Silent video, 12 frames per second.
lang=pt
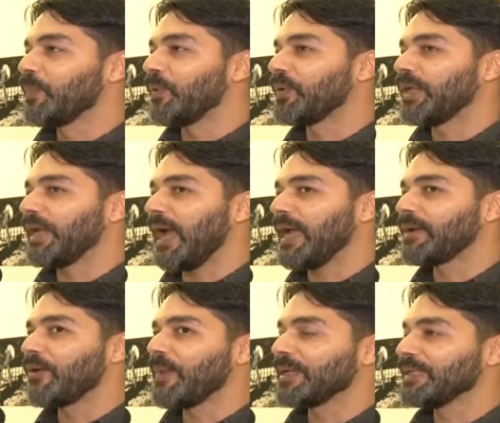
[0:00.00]
porque aí
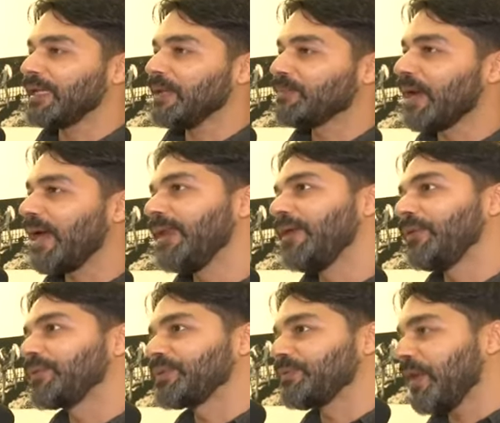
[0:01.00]
começa a lembrar, não,
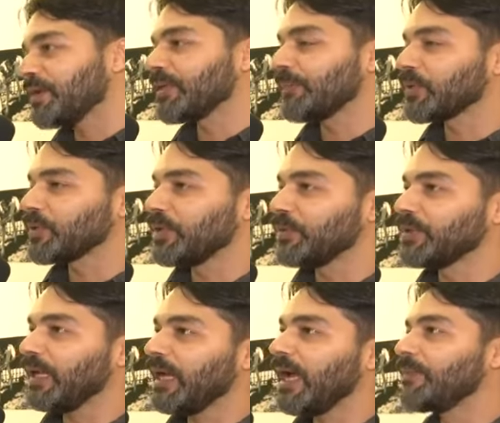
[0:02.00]
mesmo se a pessoa não
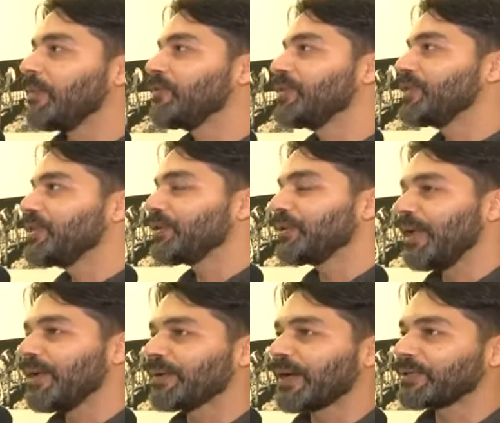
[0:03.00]
tem, ah, meu vizinho
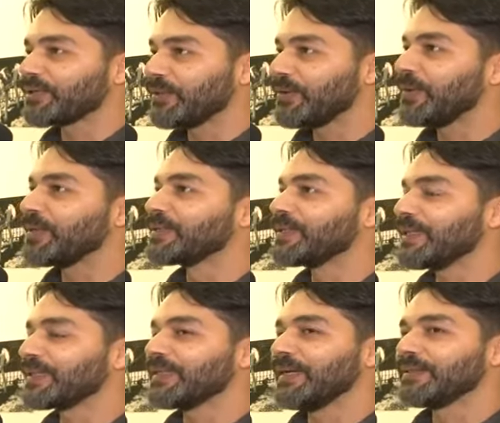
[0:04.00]
tem um cachorro,
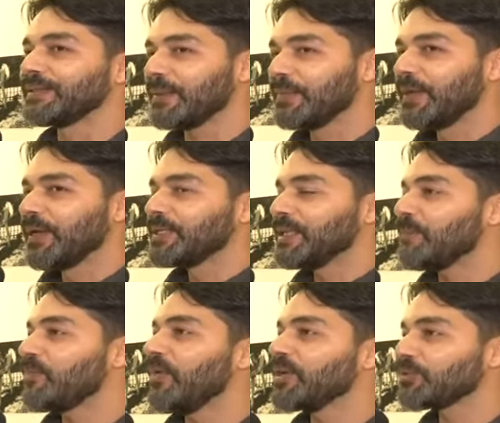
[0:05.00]
assim, sabe? Sempre,
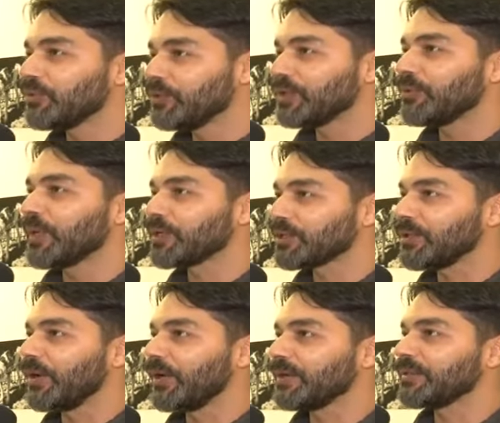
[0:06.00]
sempre vai surgindo uma
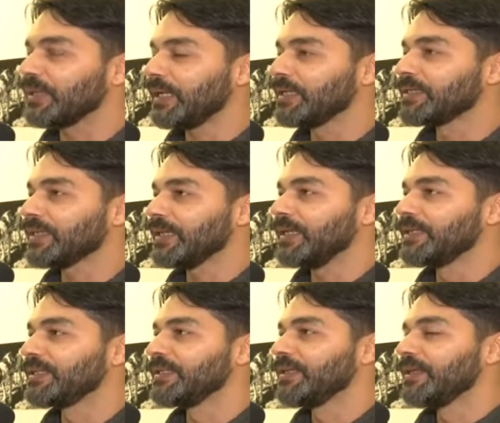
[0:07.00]
história
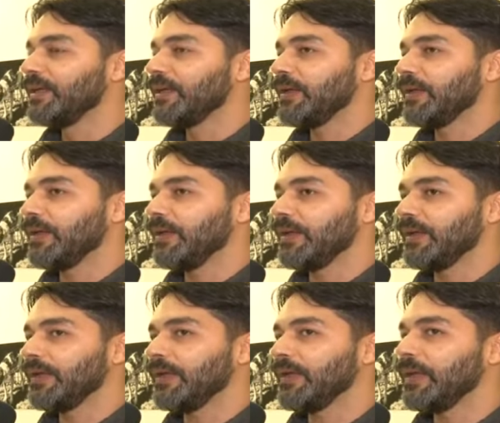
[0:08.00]
interessante. E,
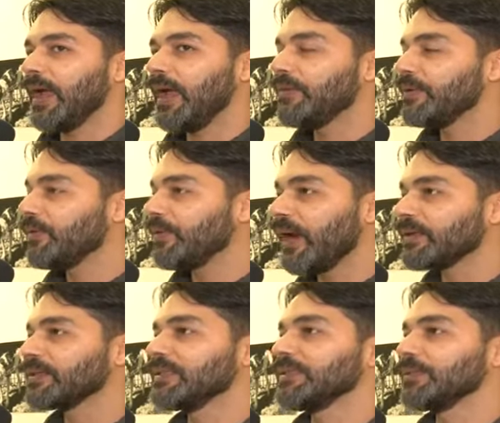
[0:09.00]
e é um
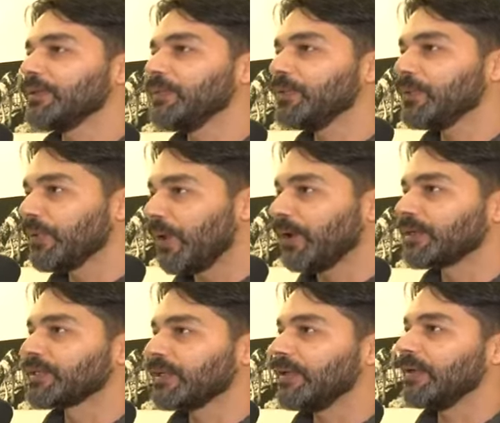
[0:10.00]
universo assim, que todo mundo
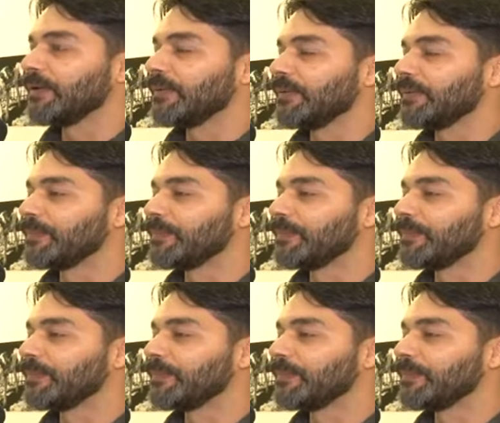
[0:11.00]
gosta, né?